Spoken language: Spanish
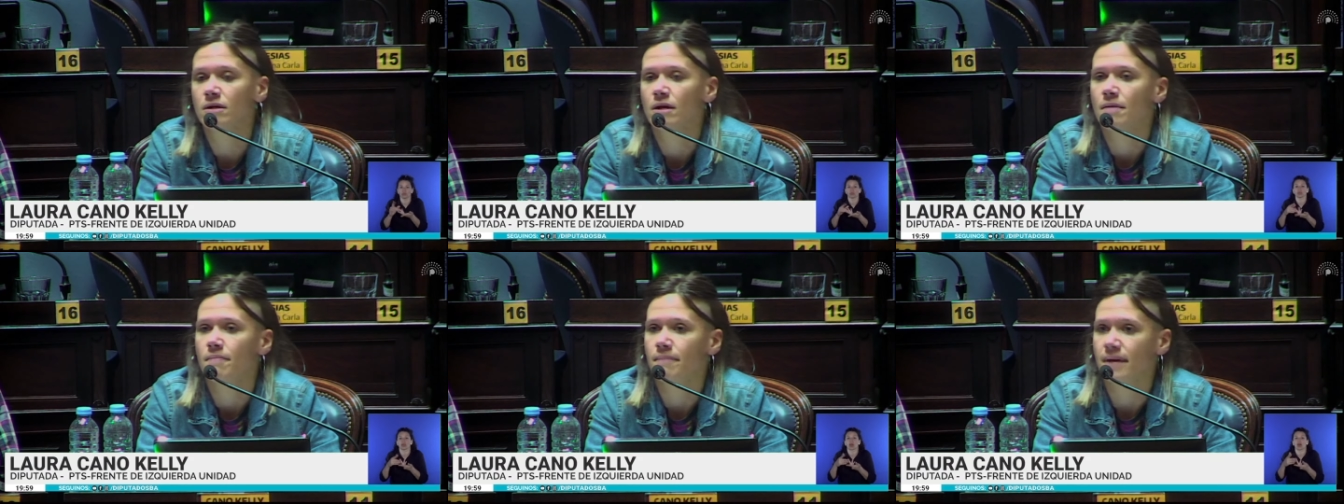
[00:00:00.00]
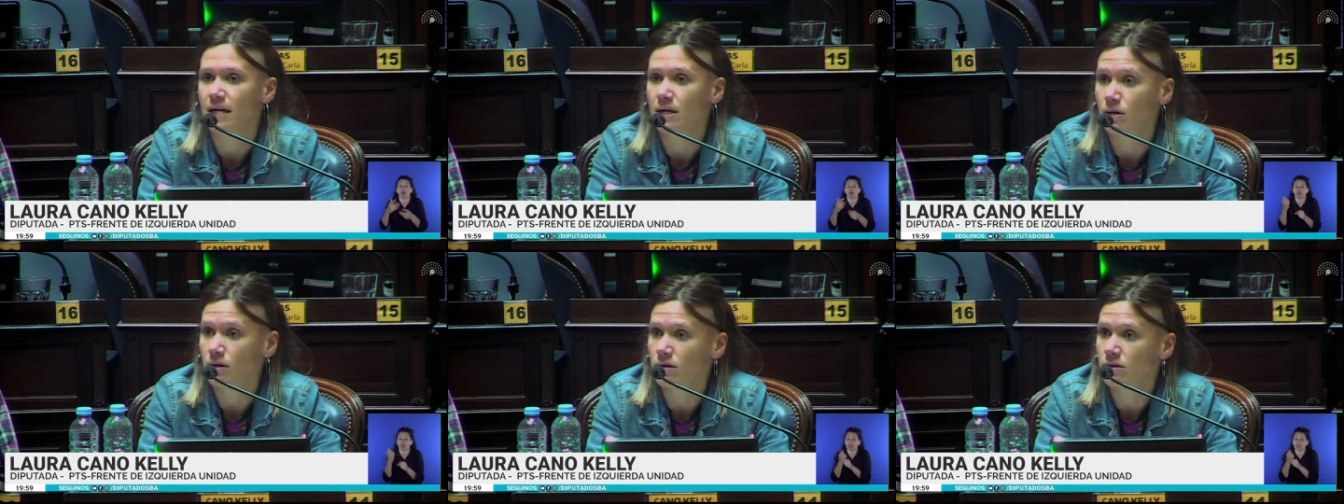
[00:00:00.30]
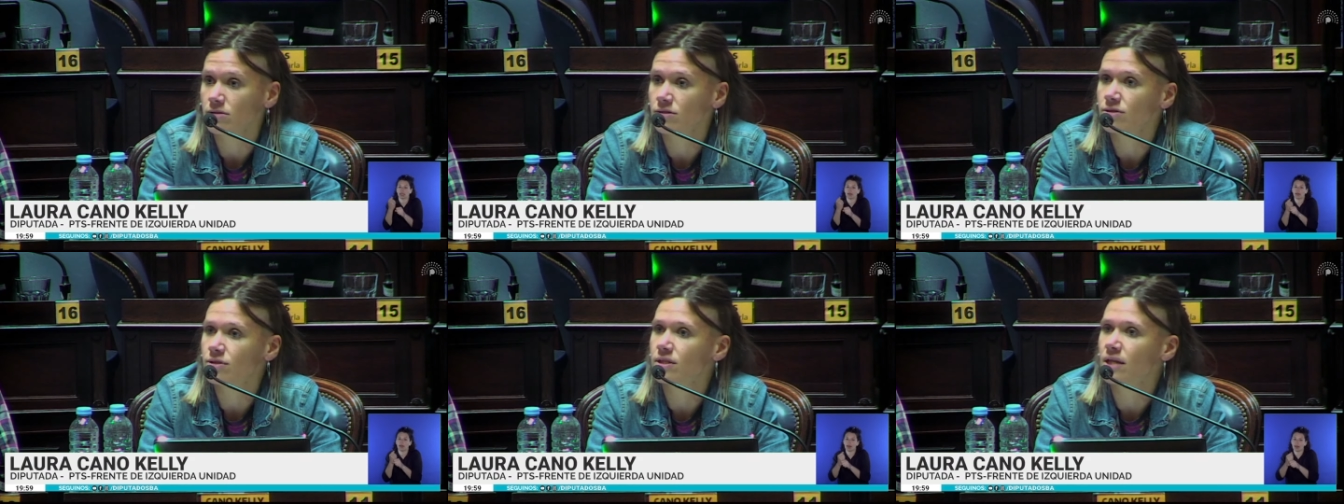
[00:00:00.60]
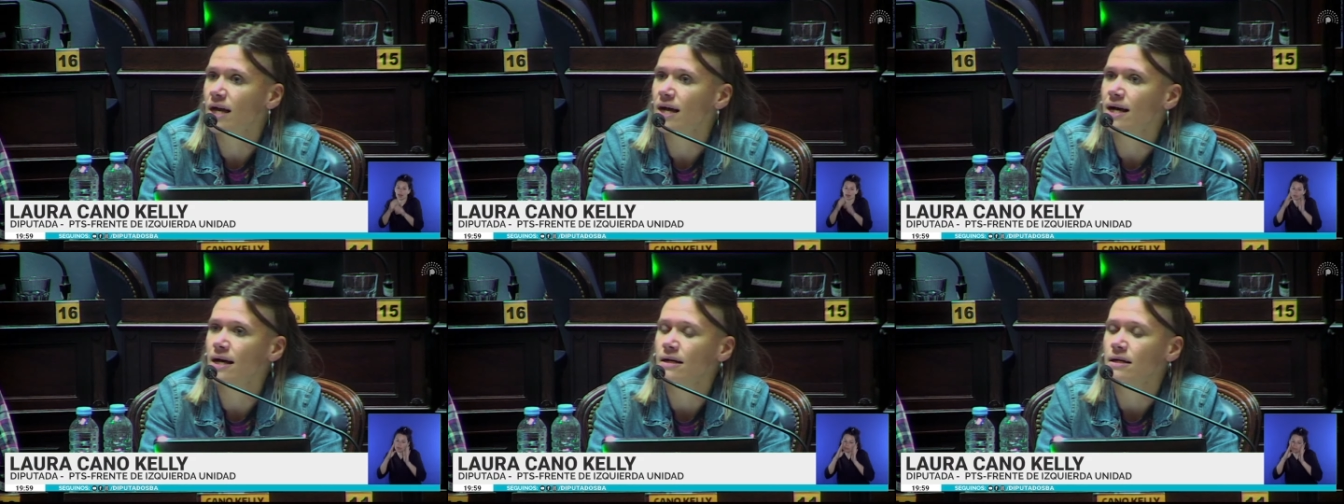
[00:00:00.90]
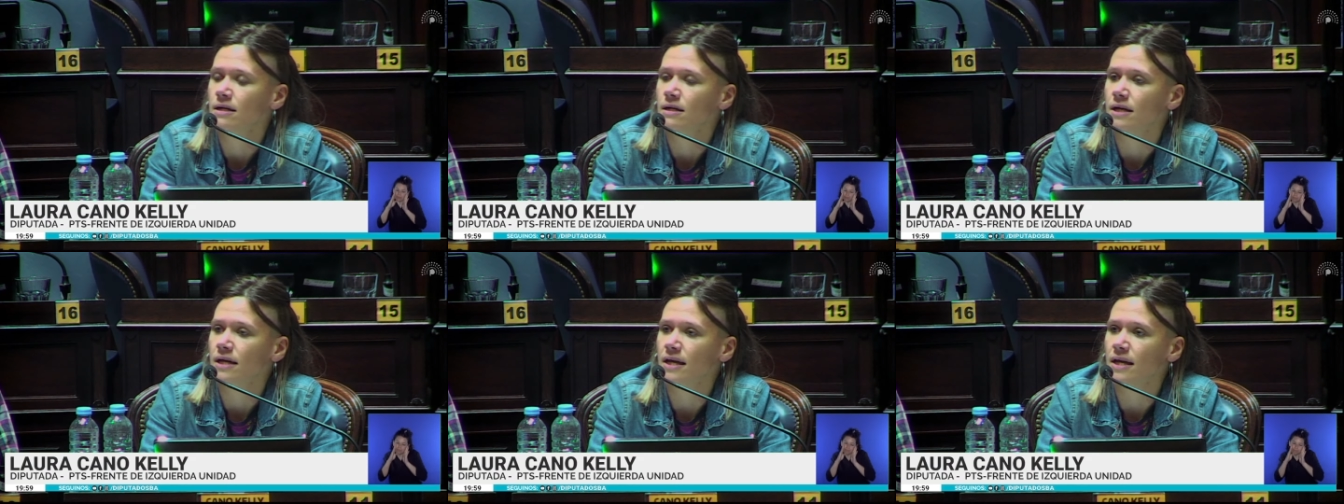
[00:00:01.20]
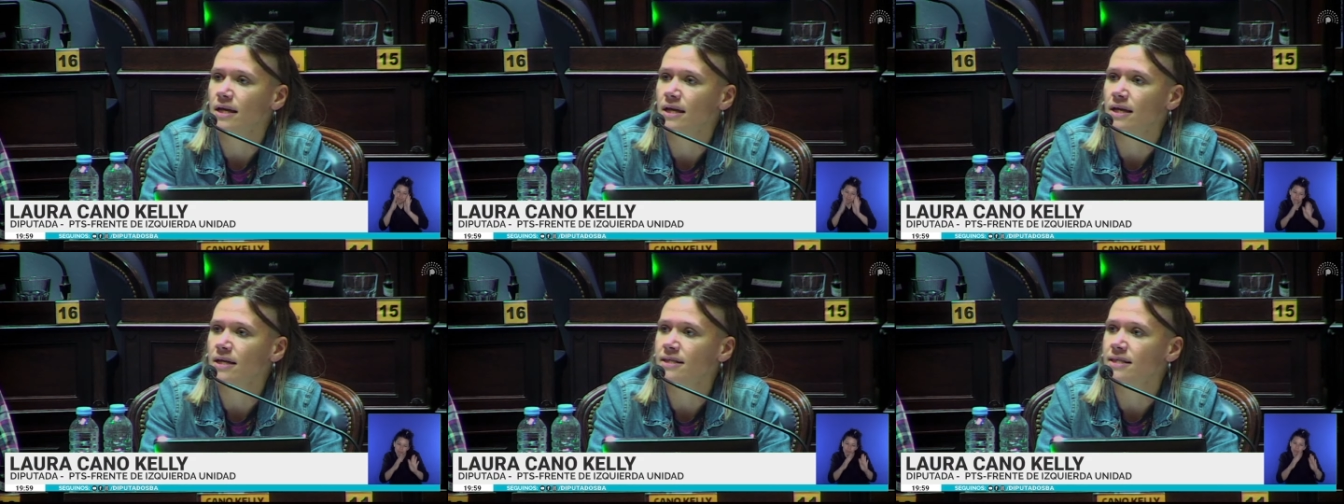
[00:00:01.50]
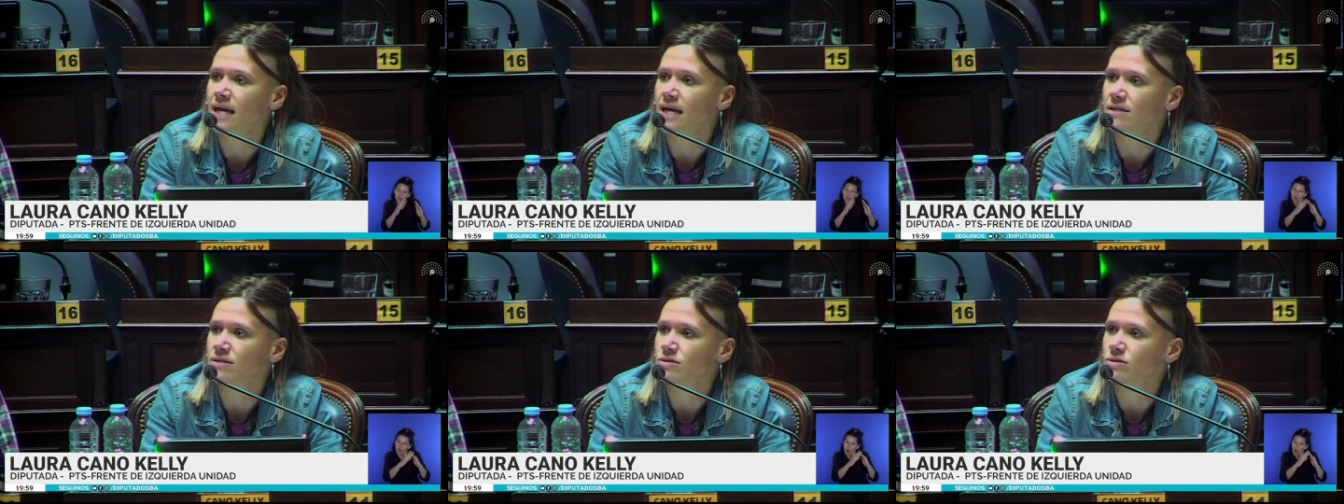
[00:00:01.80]
Me consta, eh,
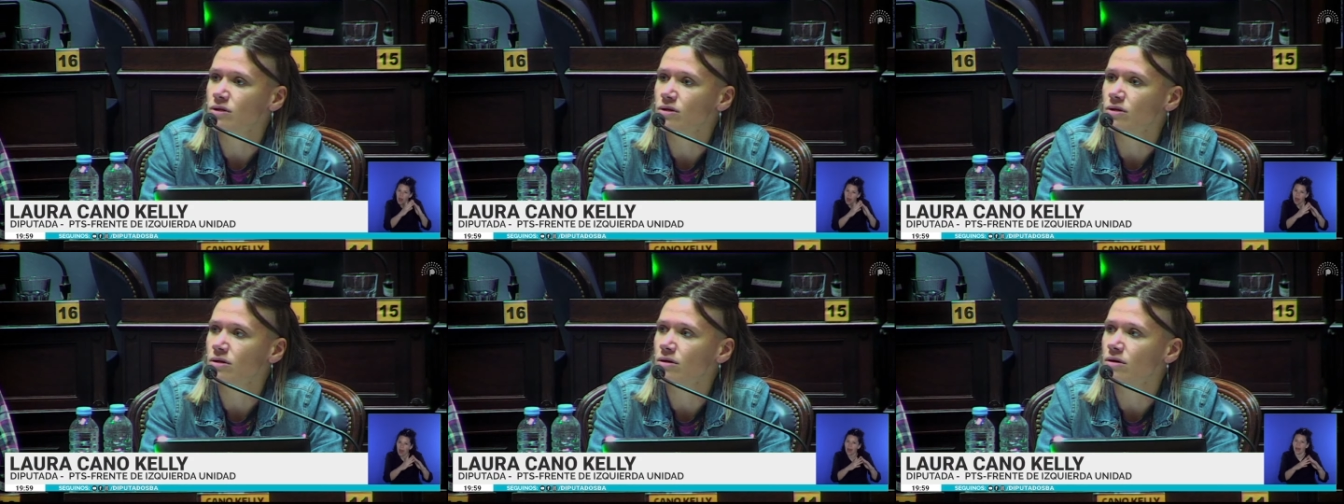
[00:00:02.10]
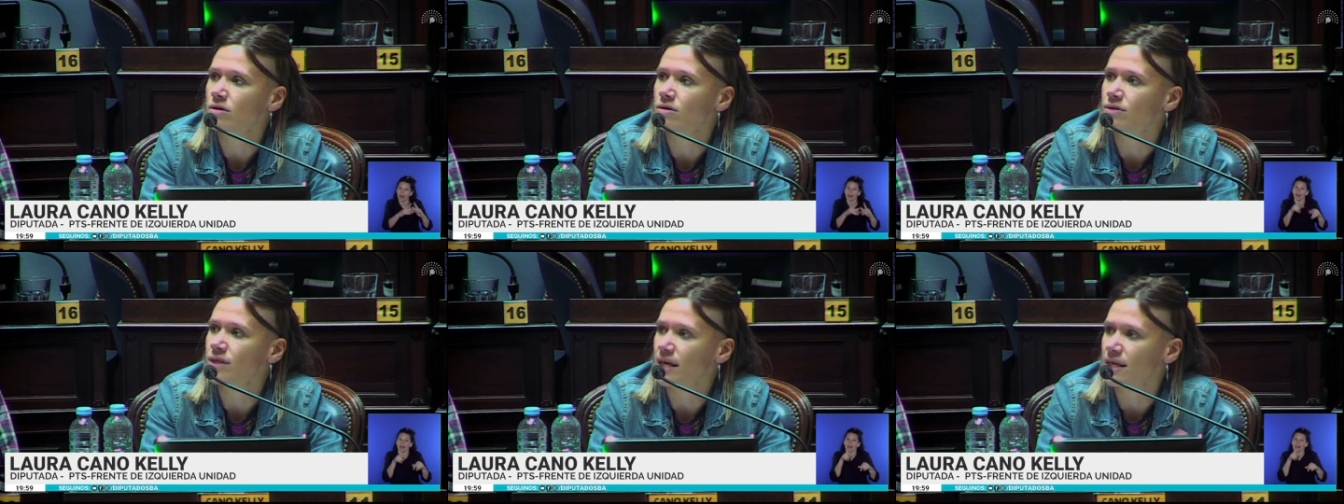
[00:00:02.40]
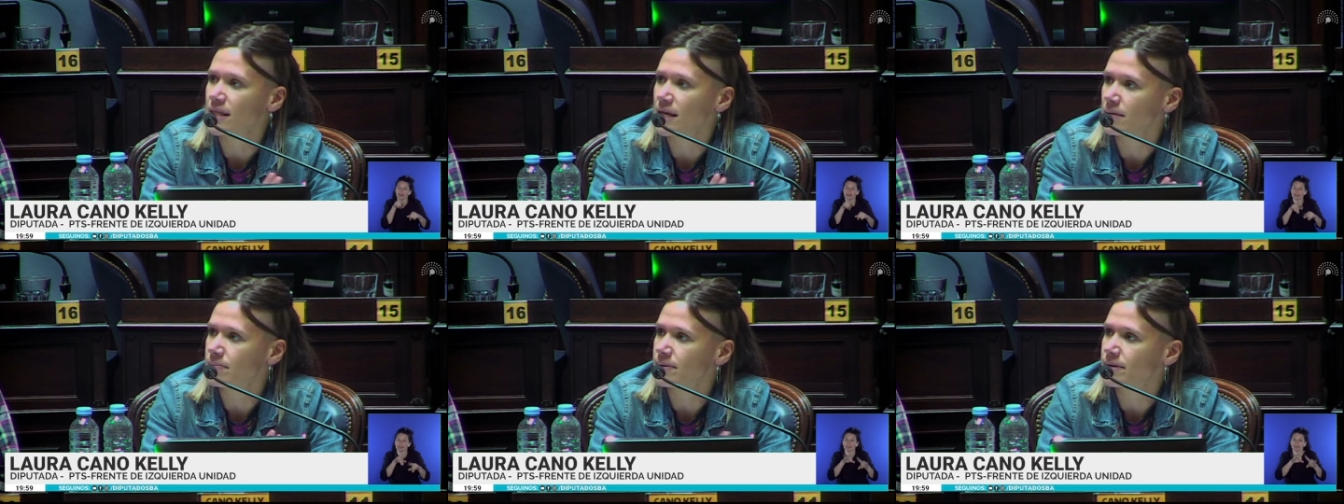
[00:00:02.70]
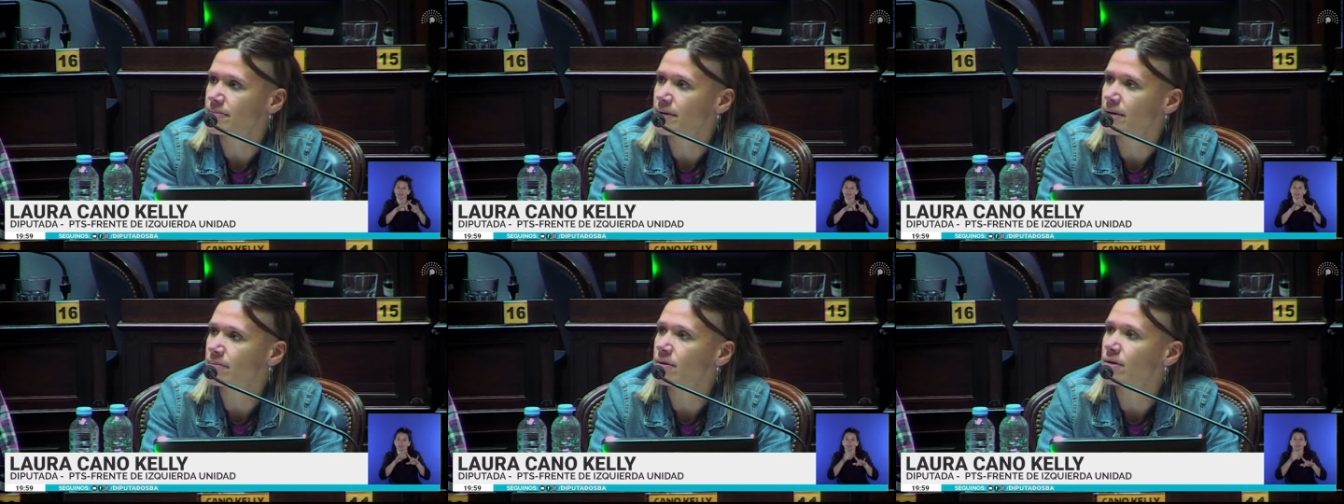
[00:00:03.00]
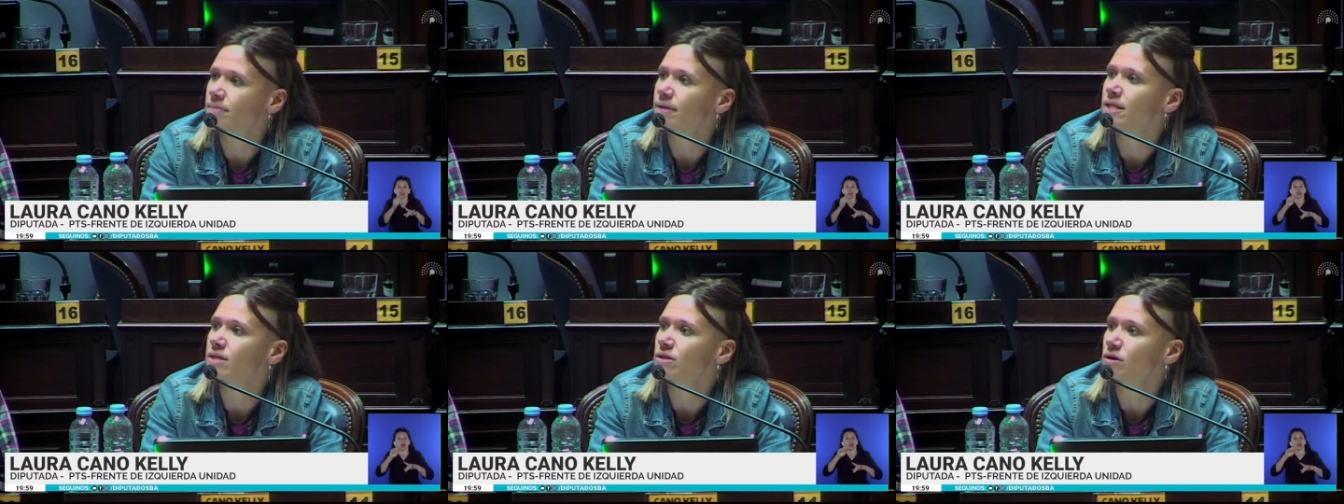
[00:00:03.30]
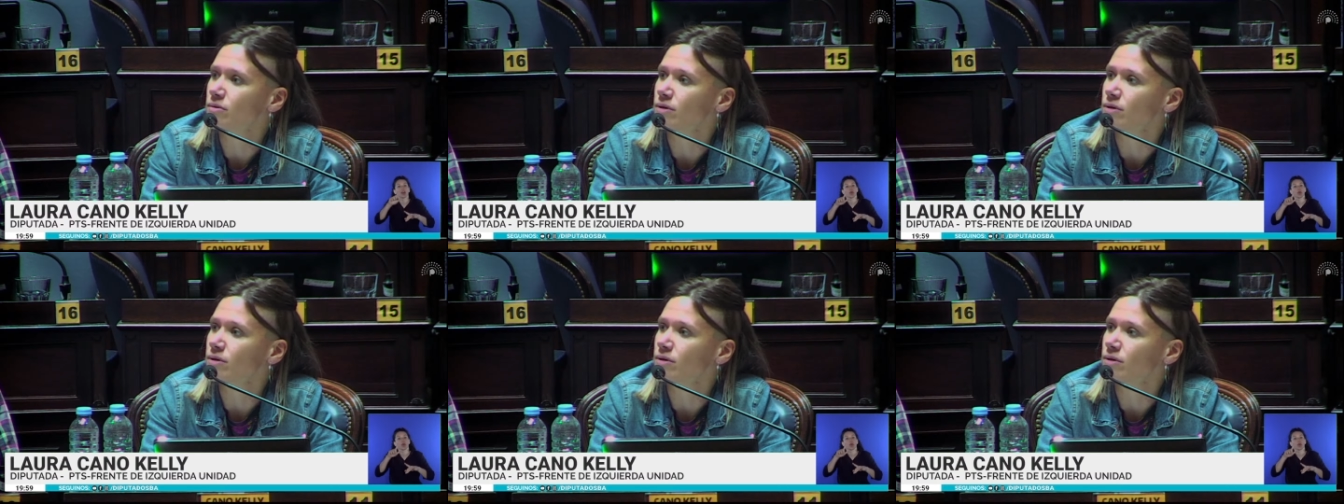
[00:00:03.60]
tanto desde el primer momento,